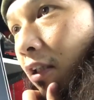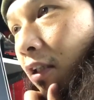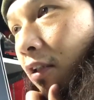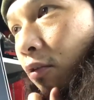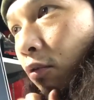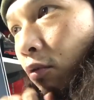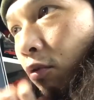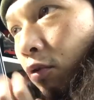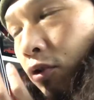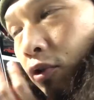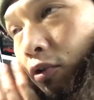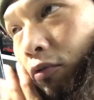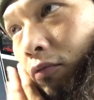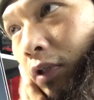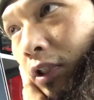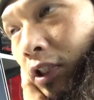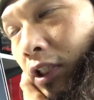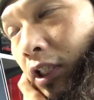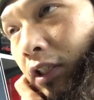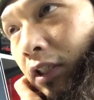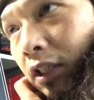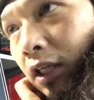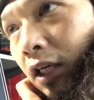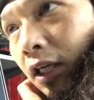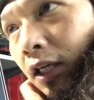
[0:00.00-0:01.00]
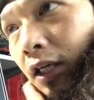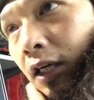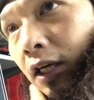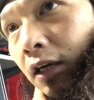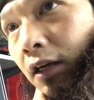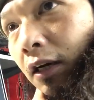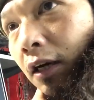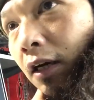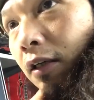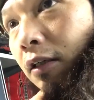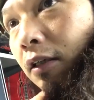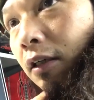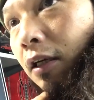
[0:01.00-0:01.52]
た当初は車体価
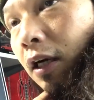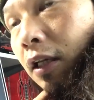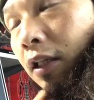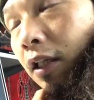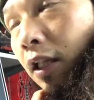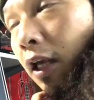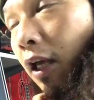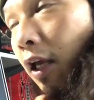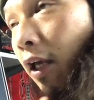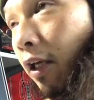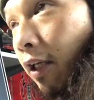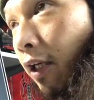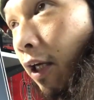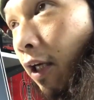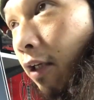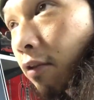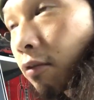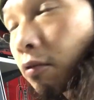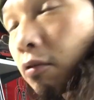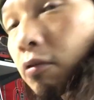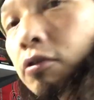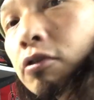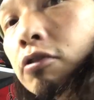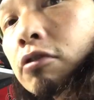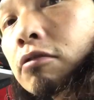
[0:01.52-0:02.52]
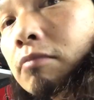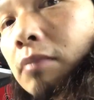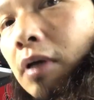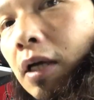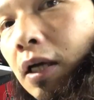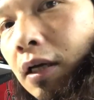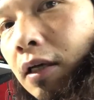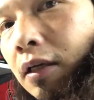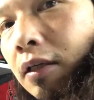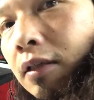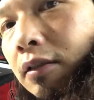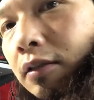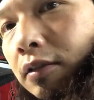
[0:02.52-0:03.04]
格がね150
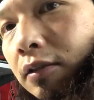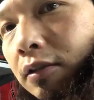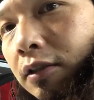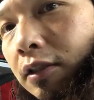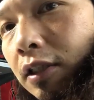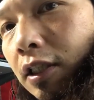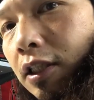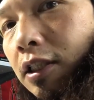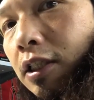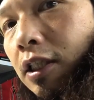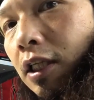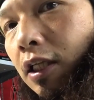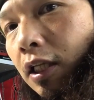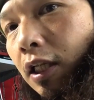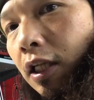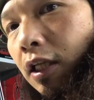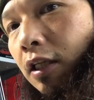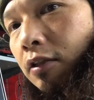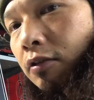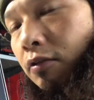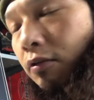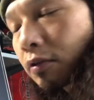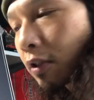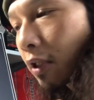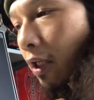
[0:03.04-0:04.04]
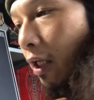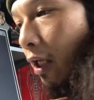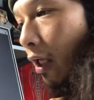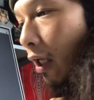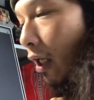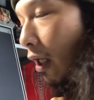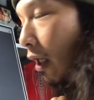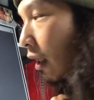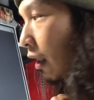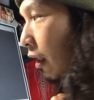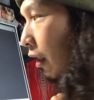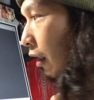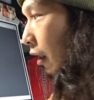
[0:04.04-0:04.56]
万でしたね。そん
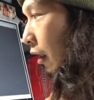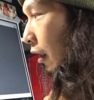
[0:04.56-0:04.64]
で、